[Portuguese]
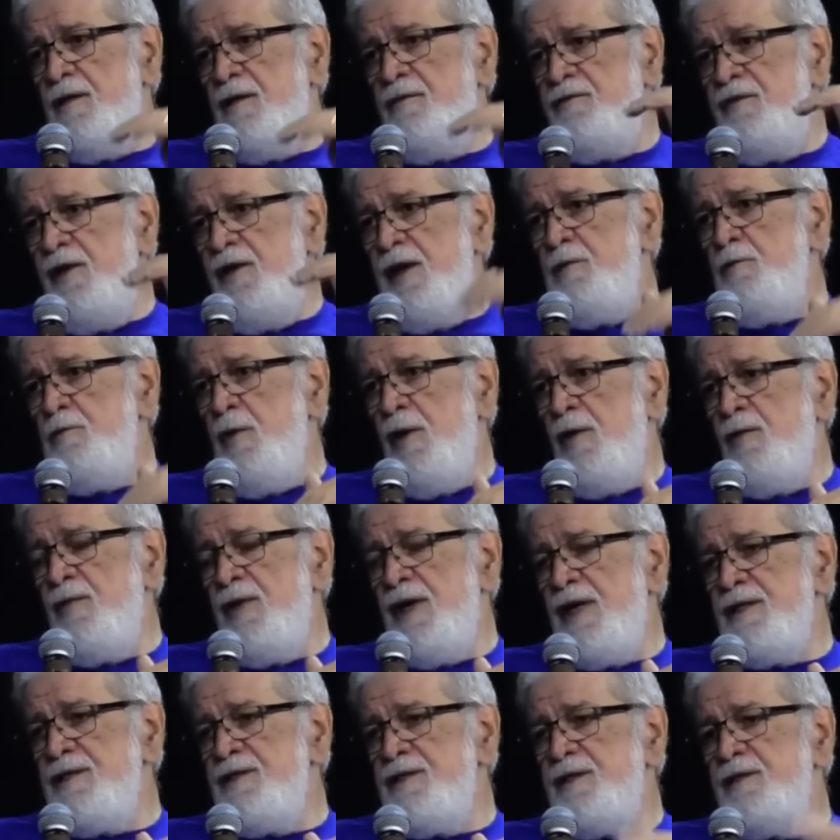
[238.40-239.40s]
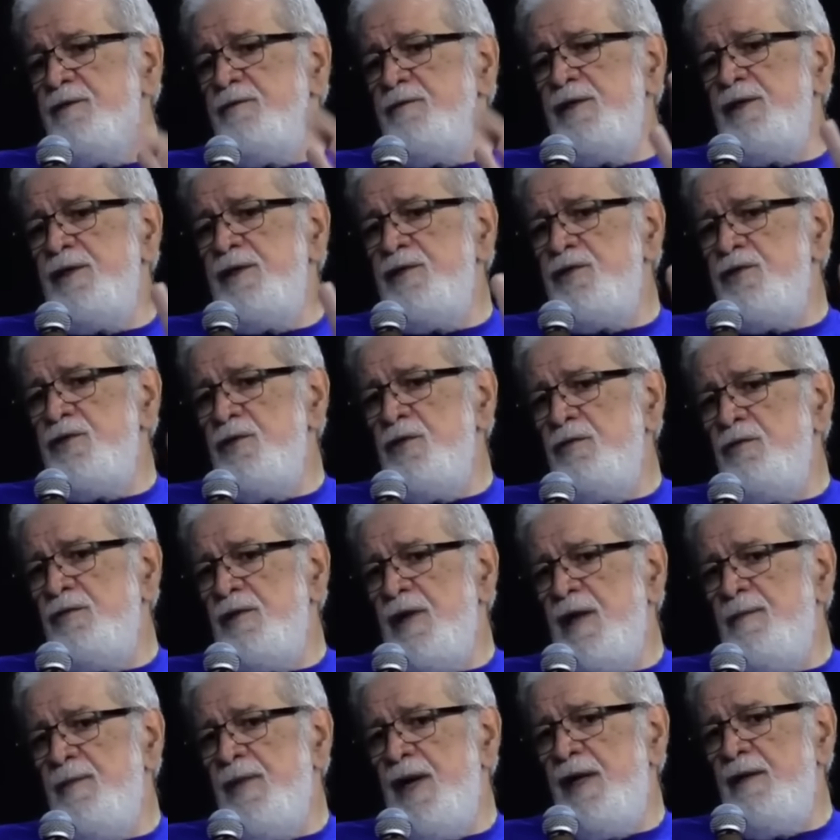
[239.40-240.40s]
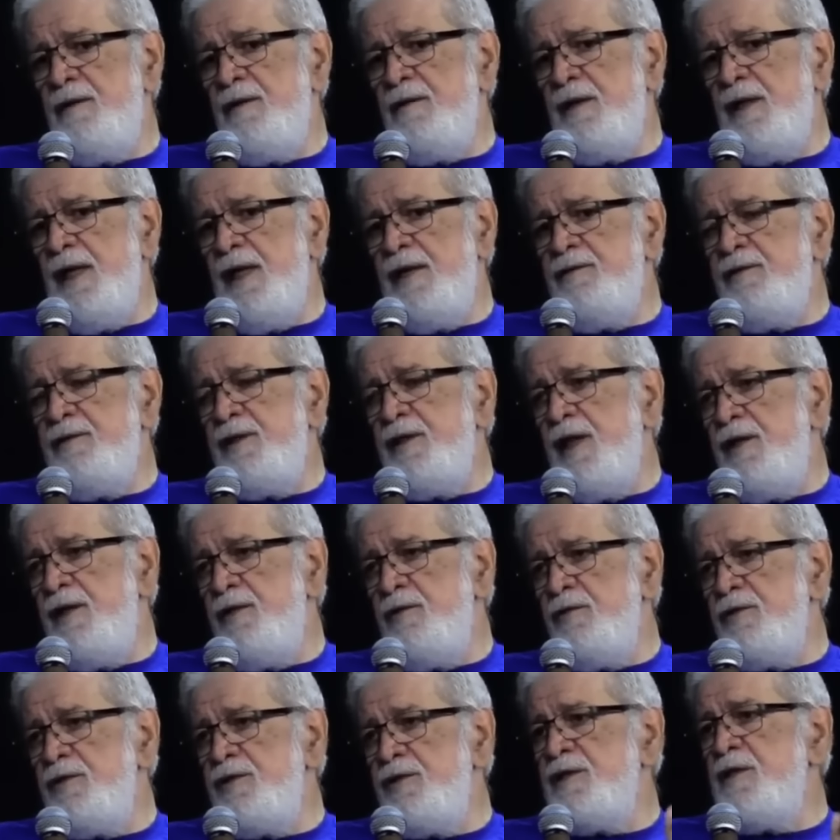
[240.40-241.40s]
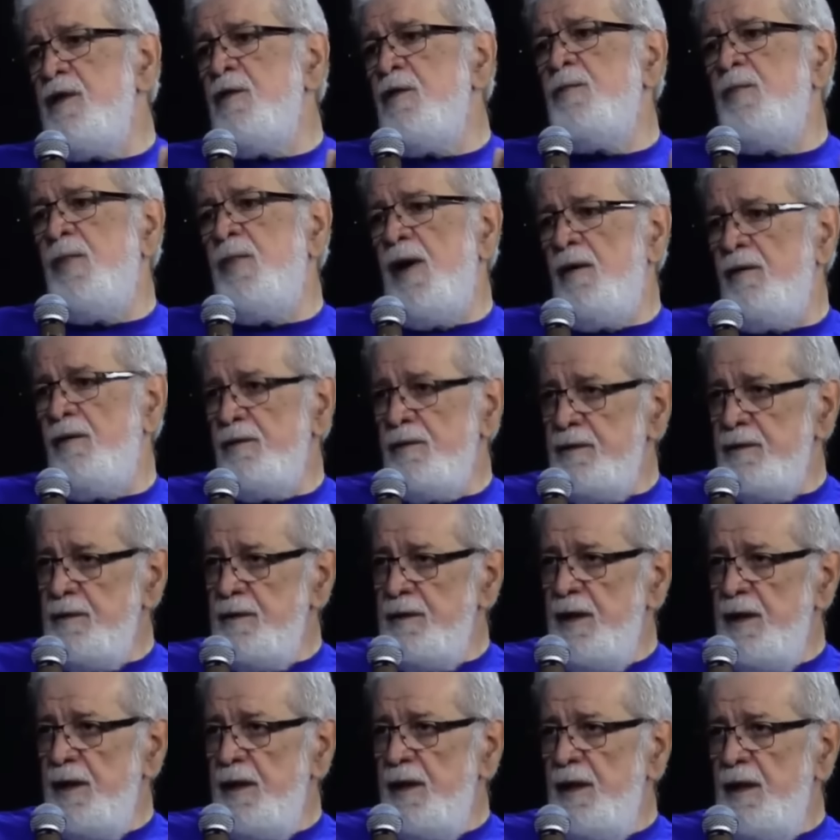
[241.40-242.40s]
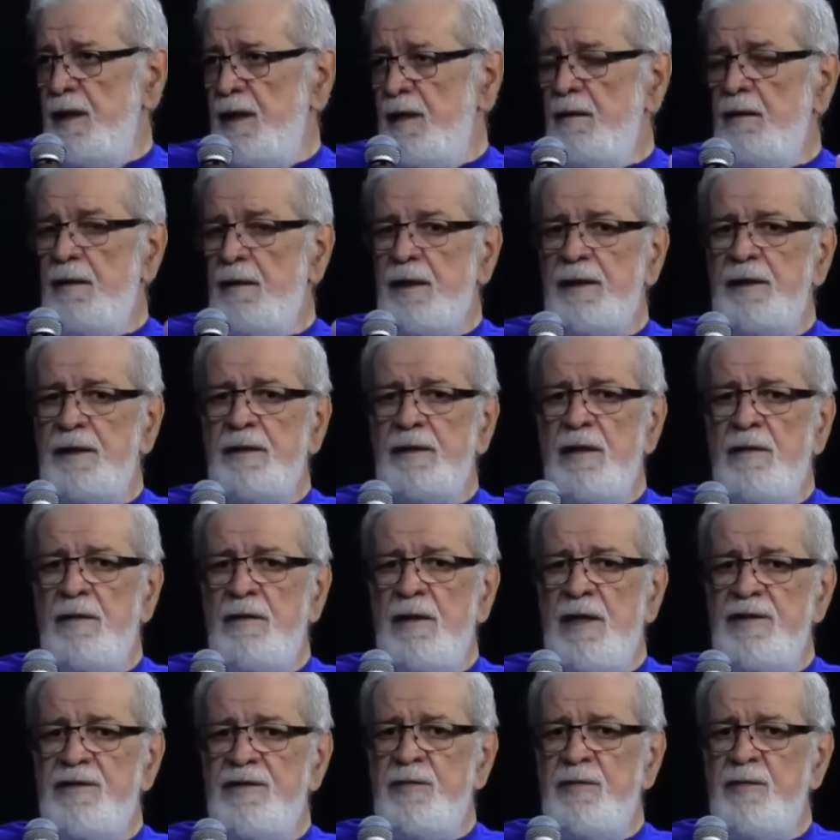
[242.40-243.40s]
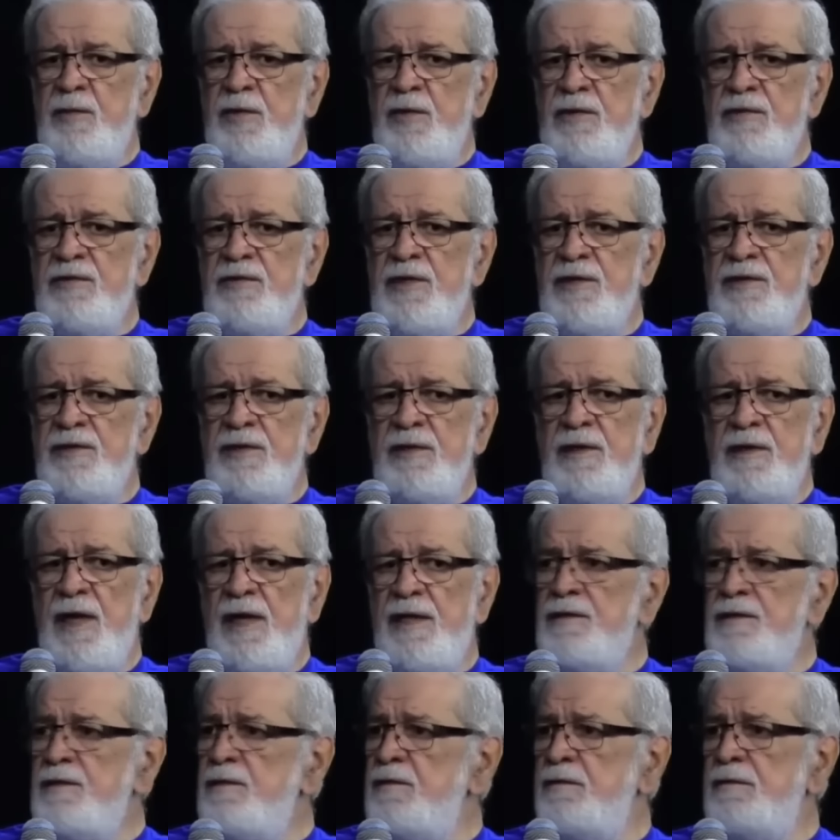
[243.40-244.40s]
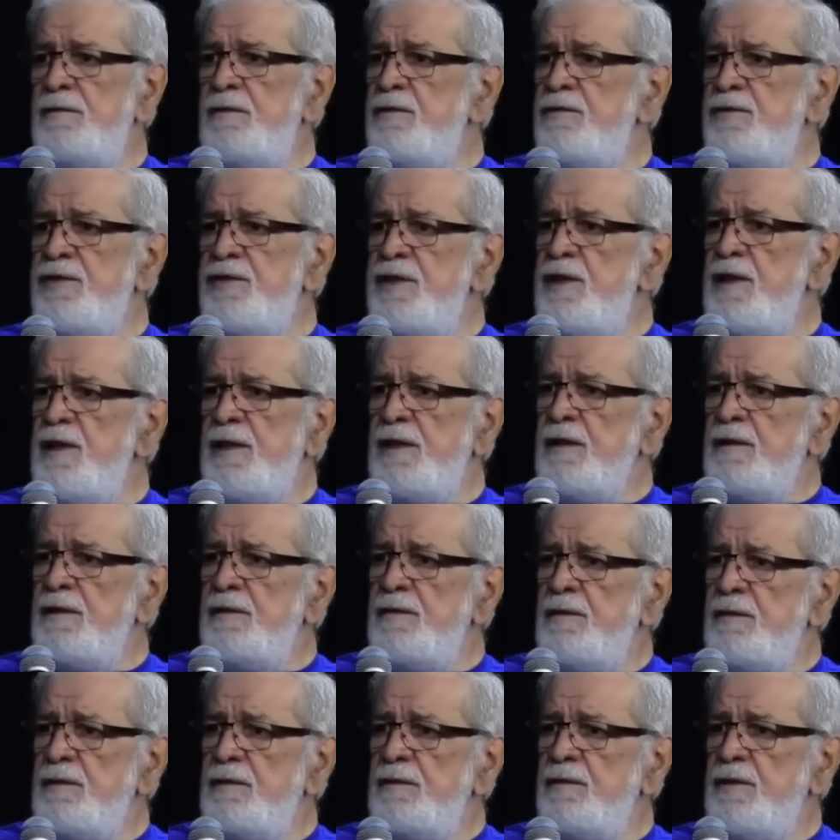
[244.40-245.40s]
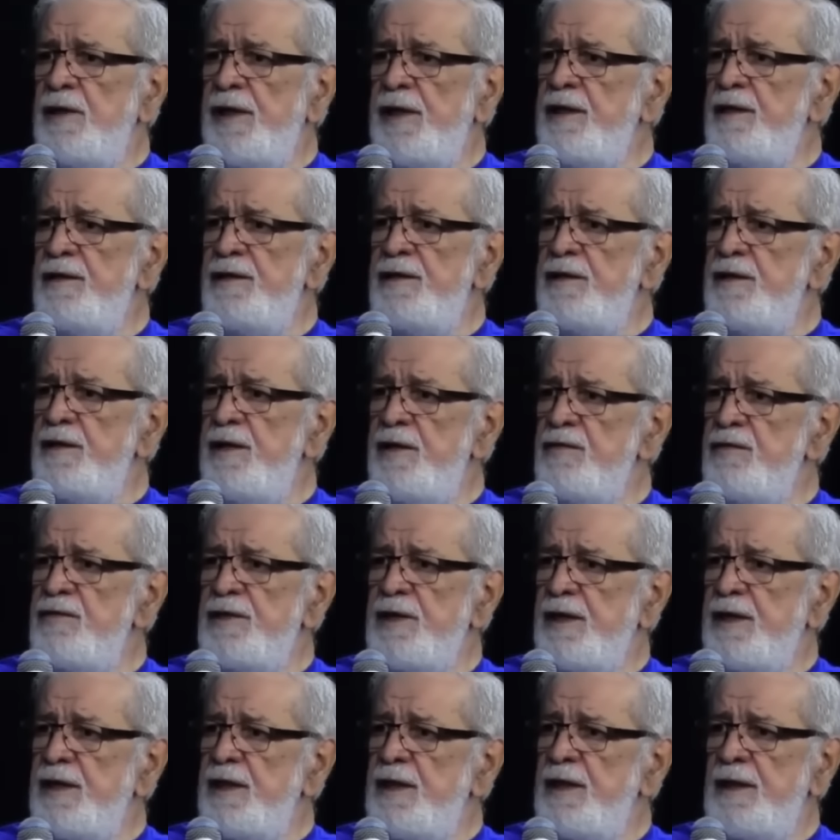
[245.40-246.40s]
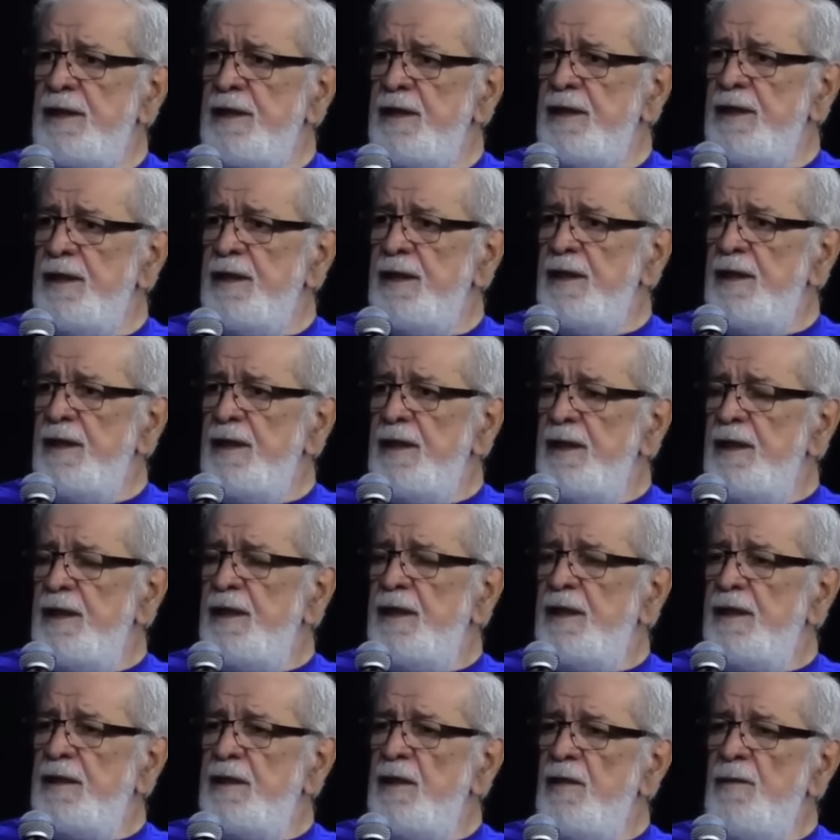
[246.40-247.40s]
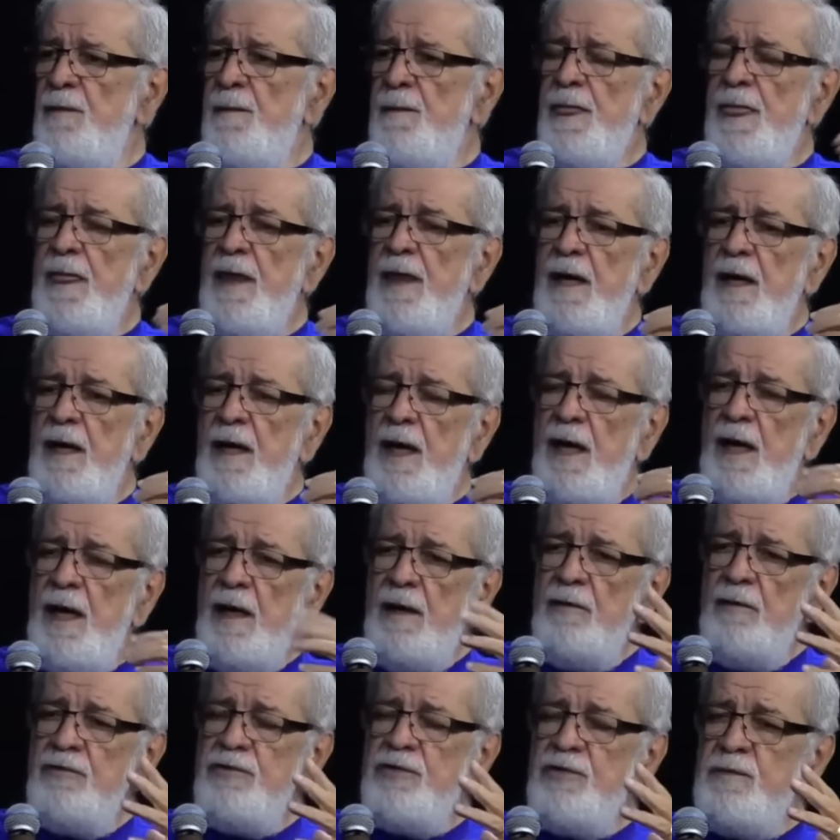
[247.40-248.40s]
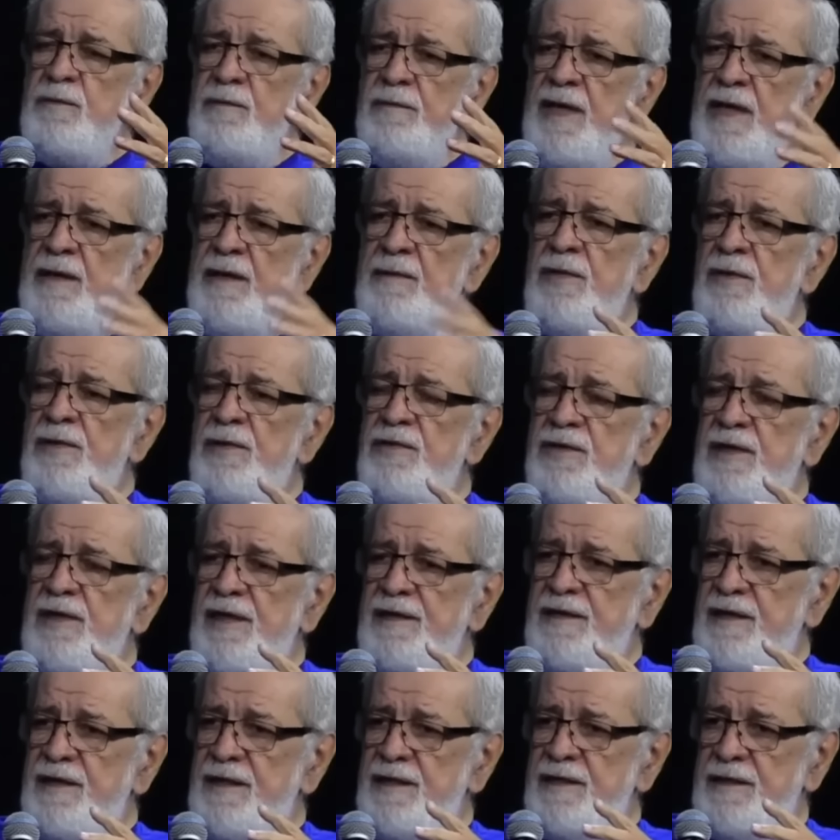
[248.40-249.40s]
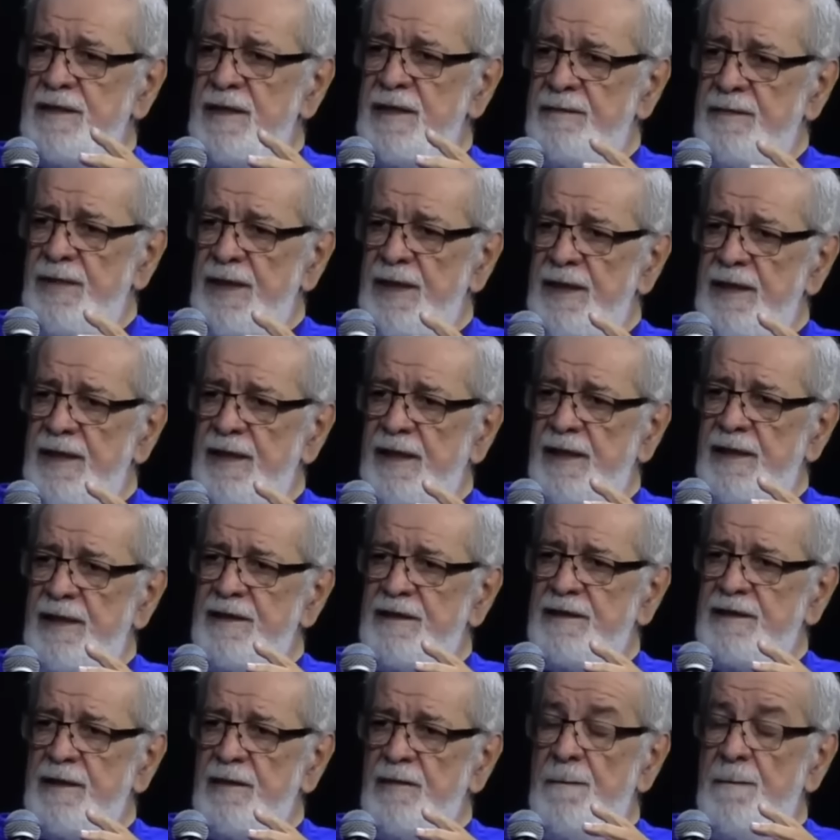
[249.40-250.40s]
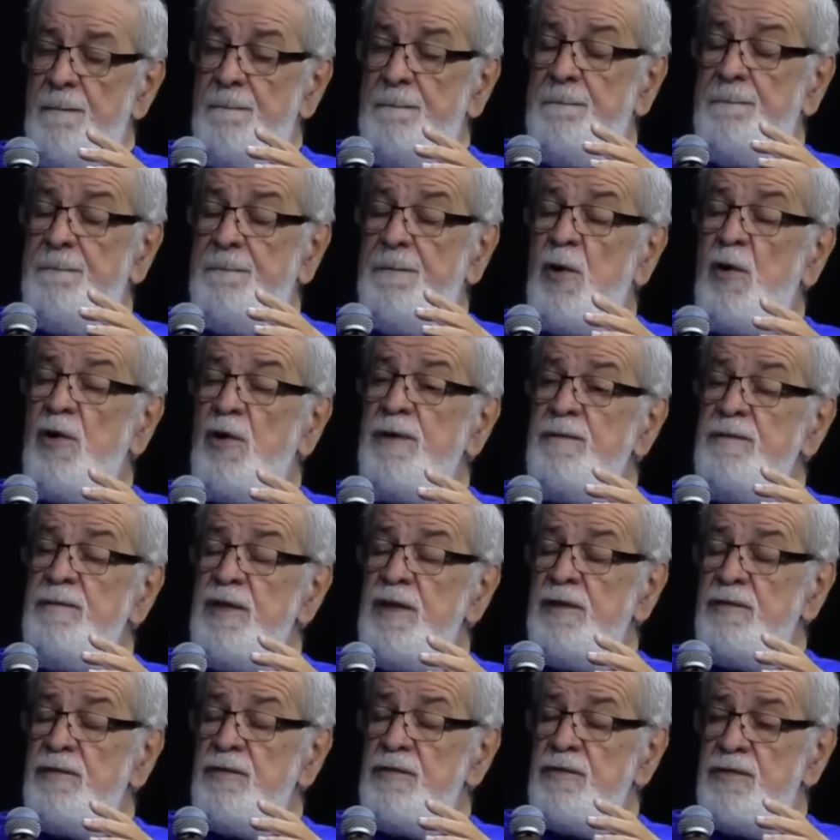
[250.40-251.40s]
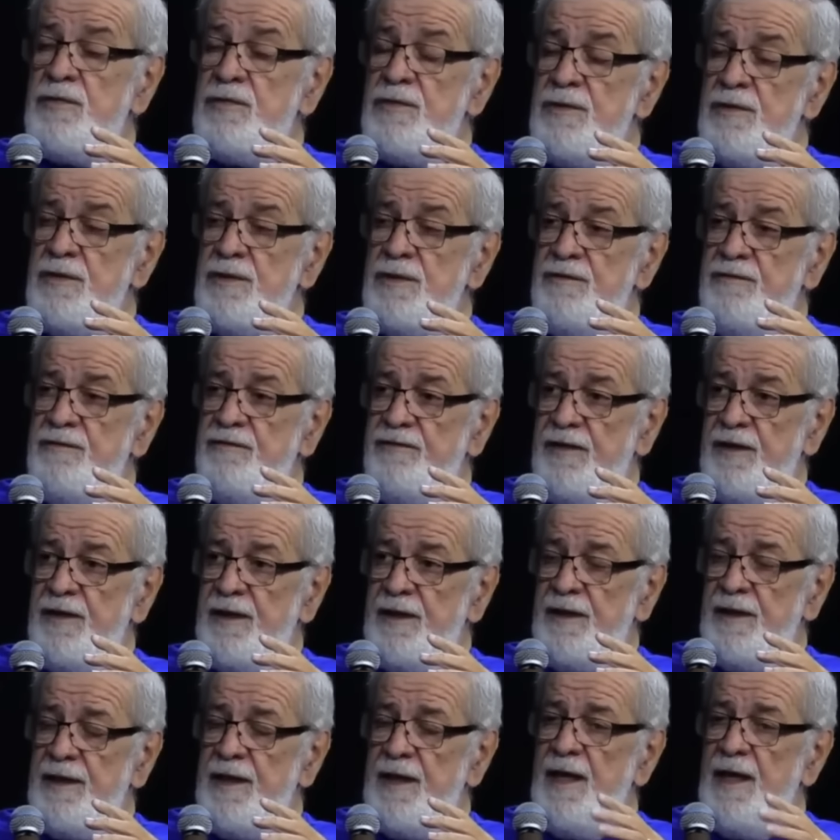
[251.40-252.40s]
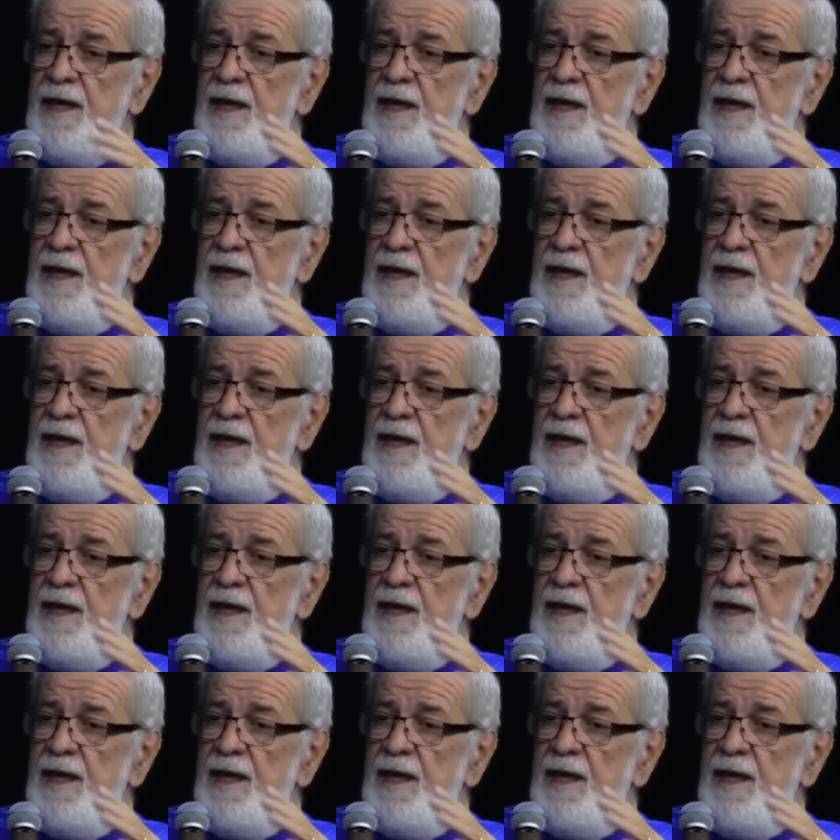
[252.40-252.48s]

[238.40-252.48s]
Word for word: veio ao Brasil e iniciou o trabalho lá no interior de São Paulo. Oh, então, de 1910, não, não tinha o reino de Deus aqui? Então, os membros da CCB eles são proibidos de ver